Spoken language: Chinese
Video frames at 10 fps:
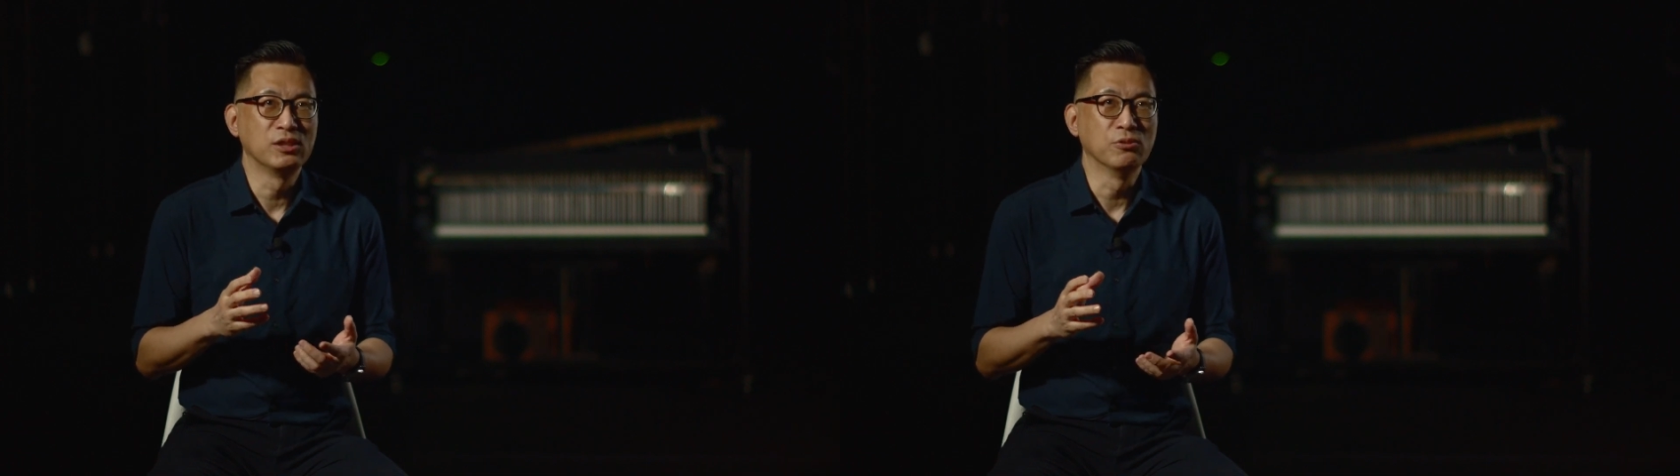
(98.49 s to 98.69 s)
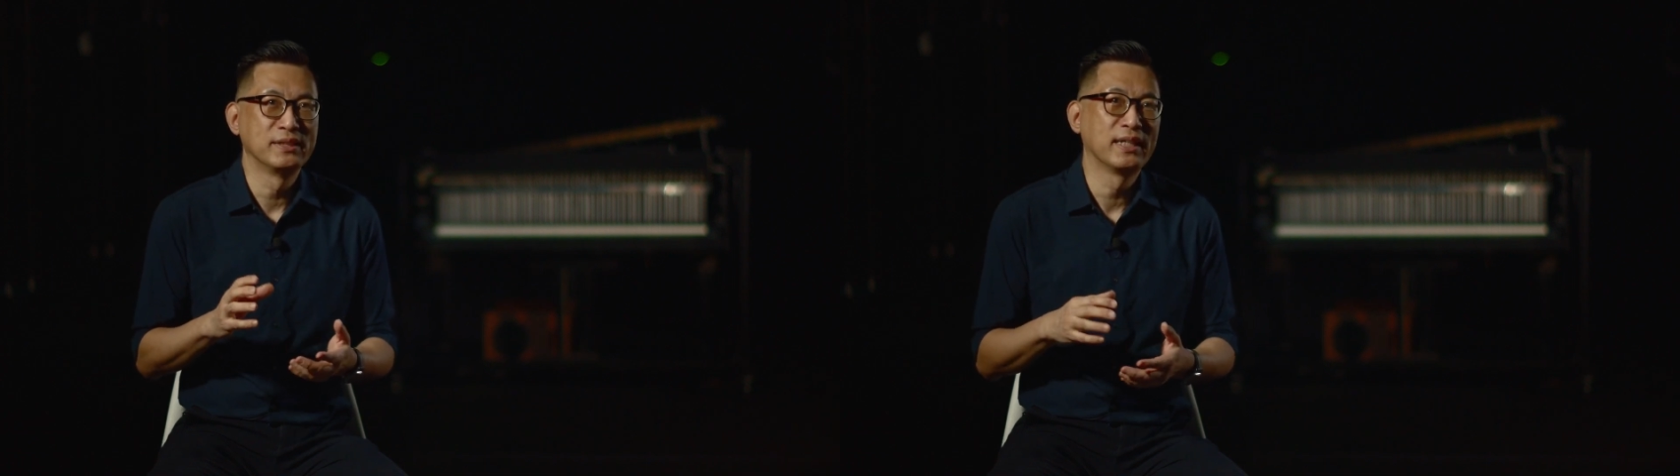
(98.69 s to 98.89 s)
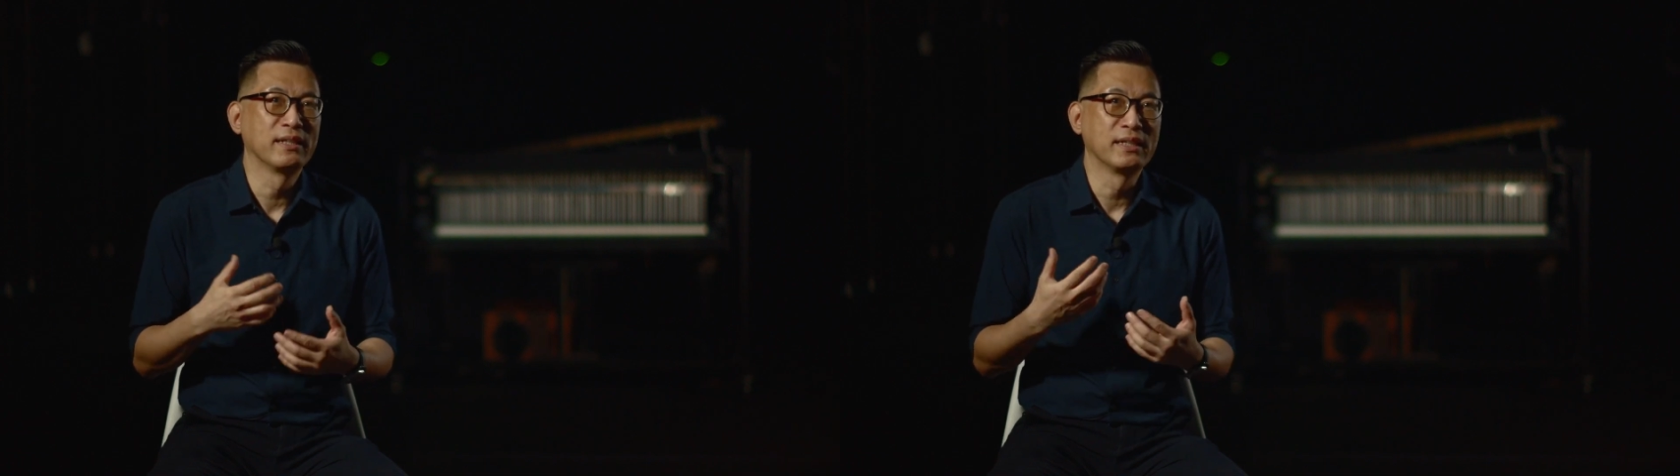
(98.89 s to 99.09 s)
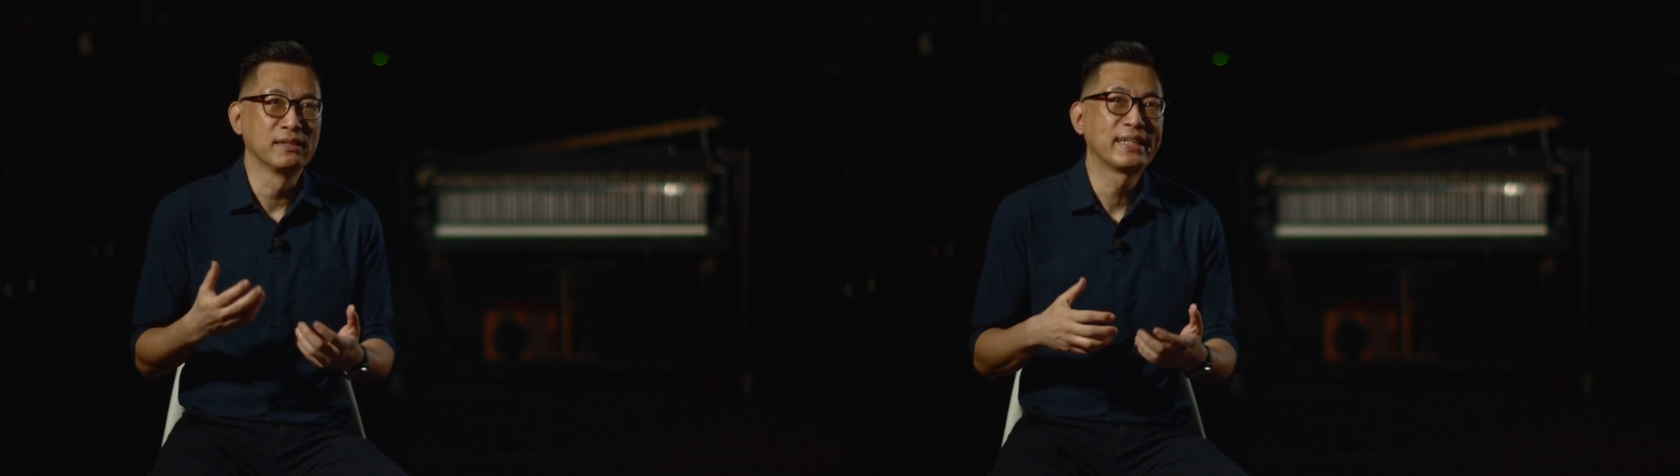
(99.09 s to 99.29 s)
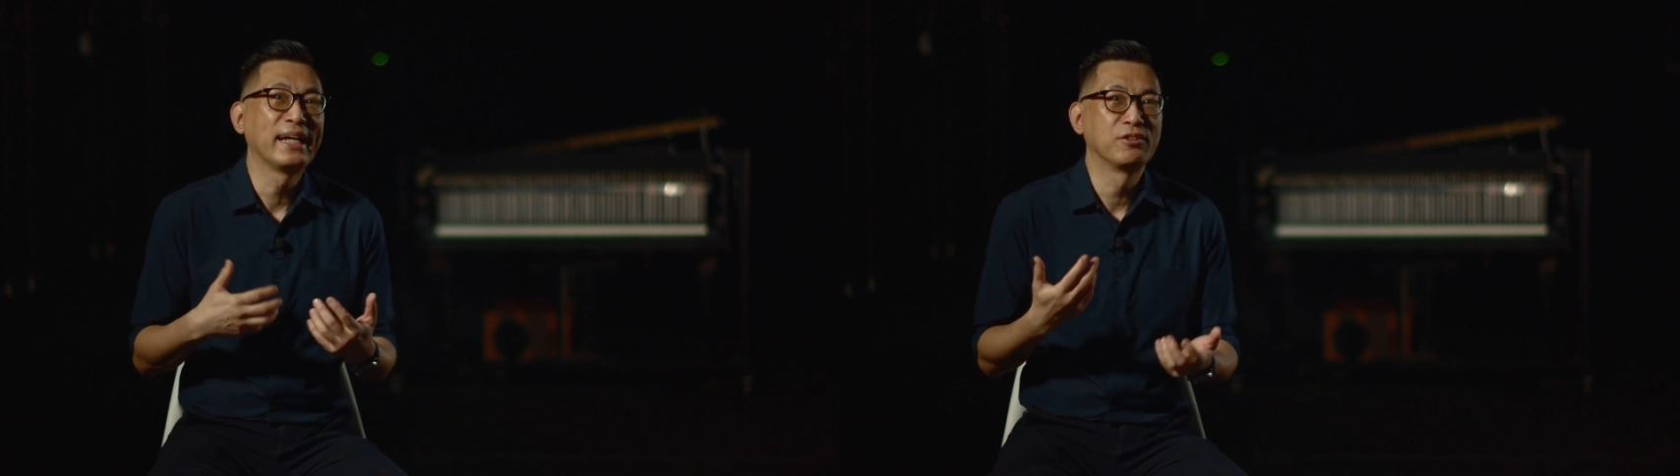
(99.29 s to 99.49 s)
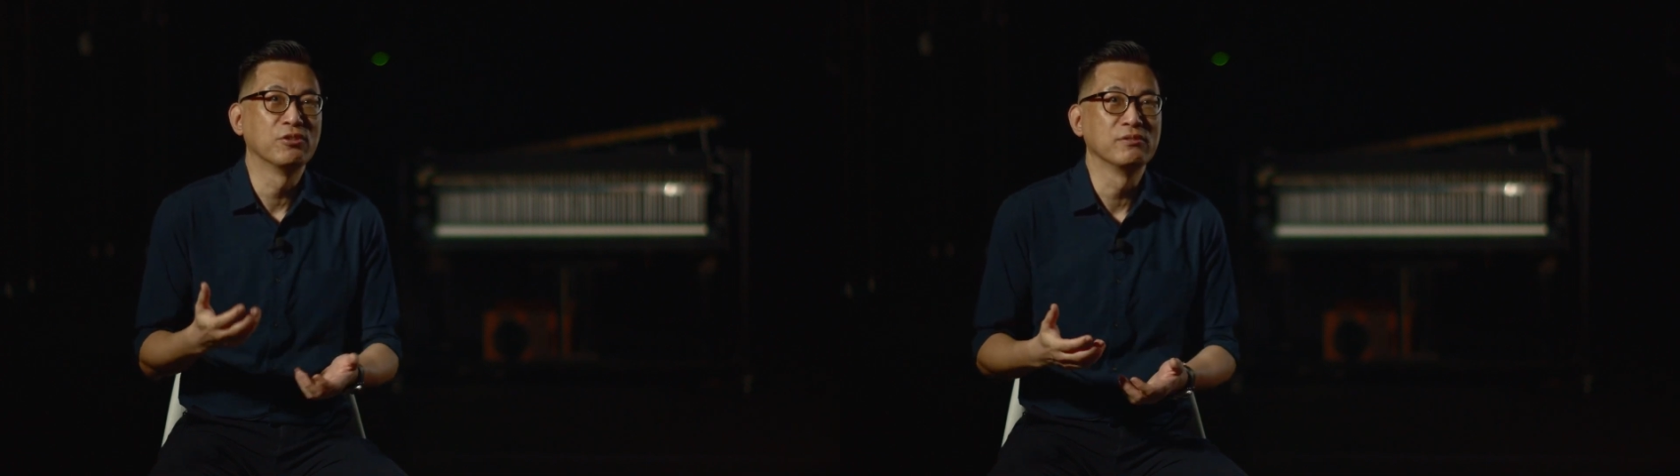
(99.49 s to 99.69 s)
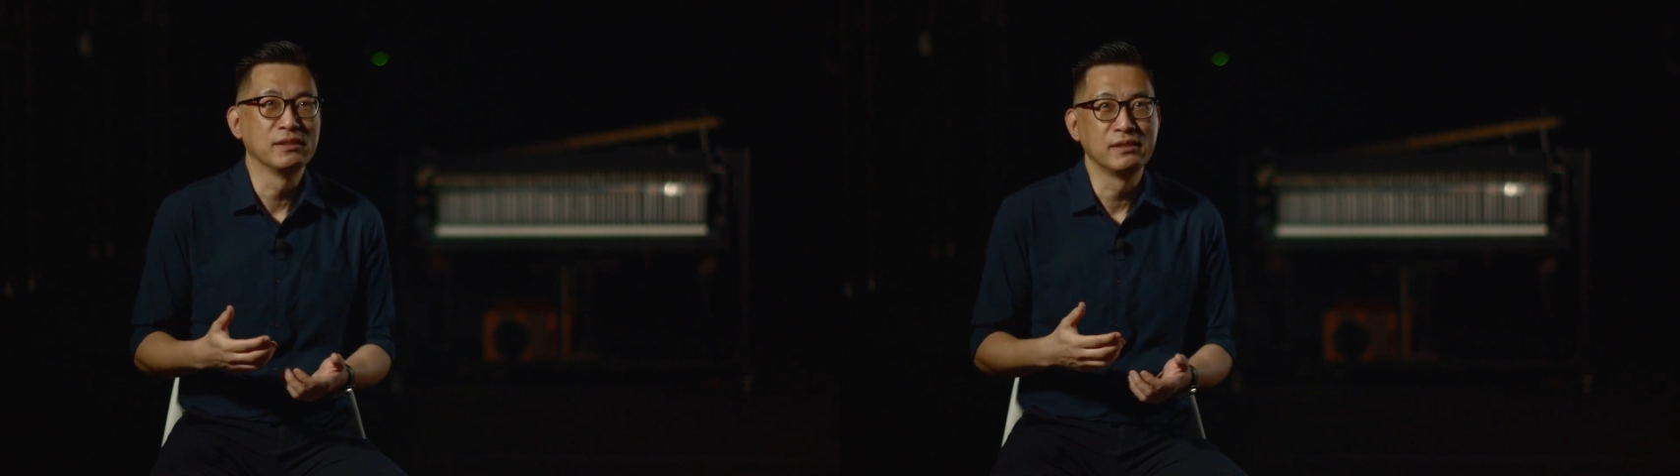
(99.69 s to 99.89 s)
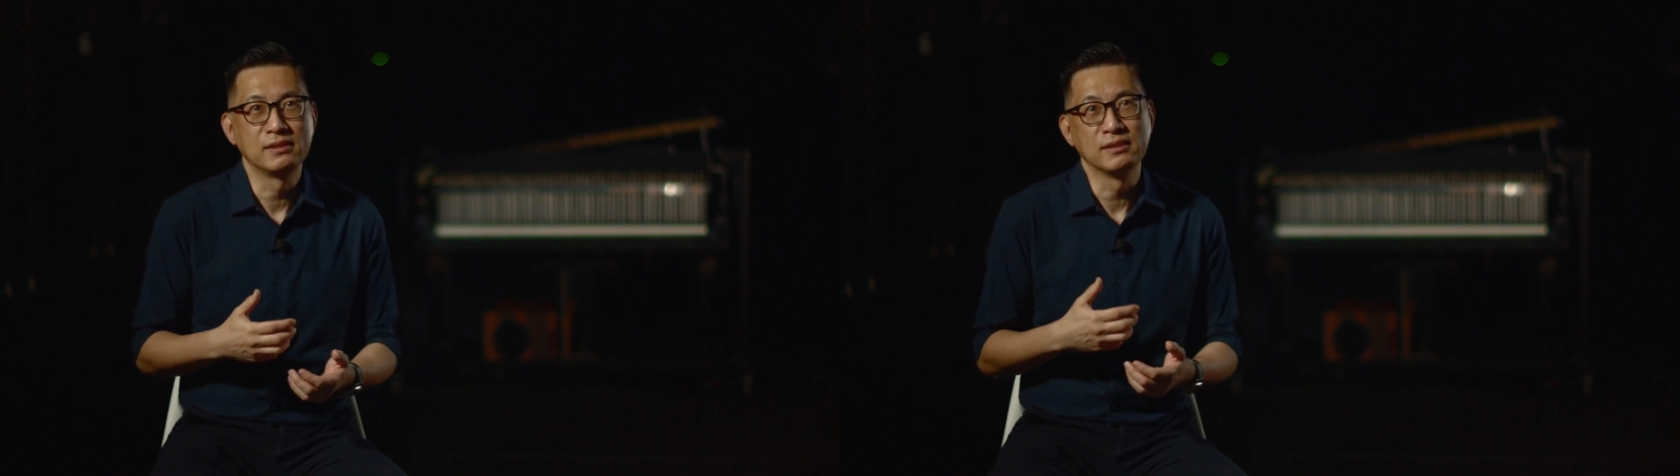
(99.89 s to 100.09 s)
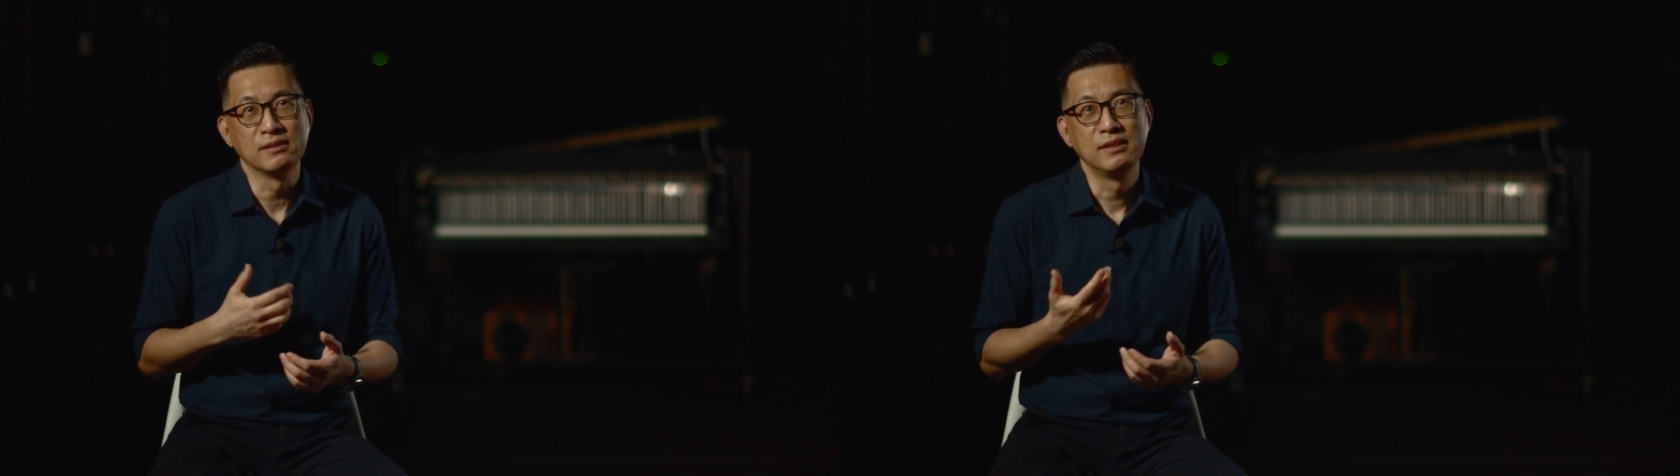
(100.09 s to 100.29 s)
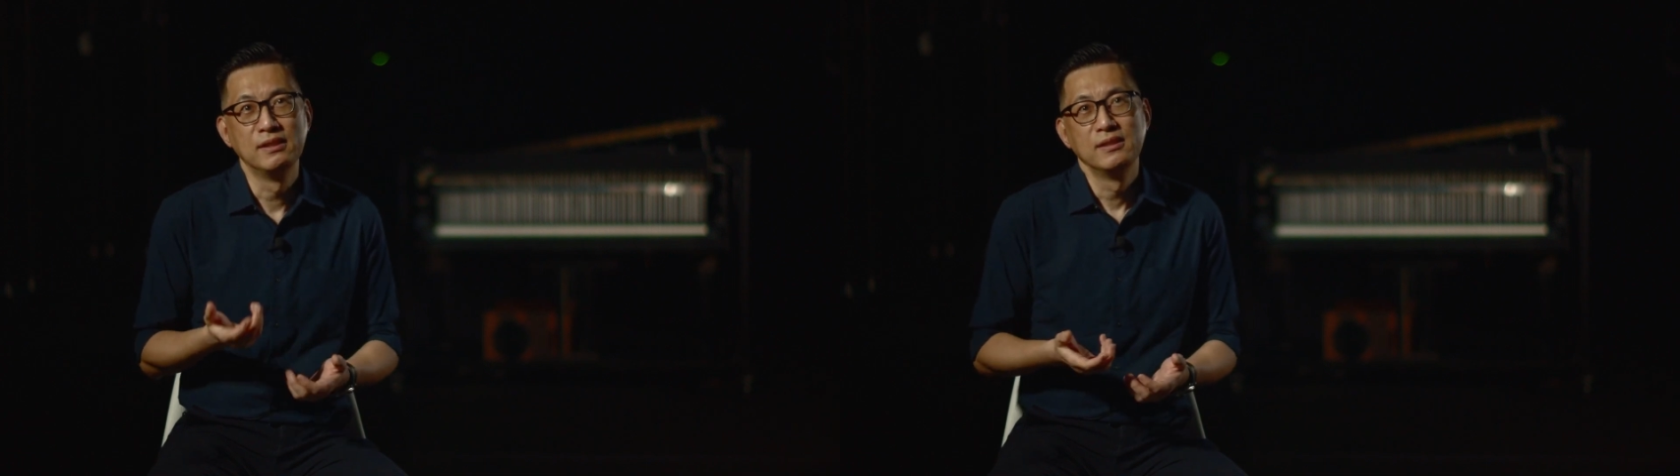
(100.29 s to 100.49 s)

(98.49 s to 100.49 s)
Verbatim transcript: 有这样的一个带动的一个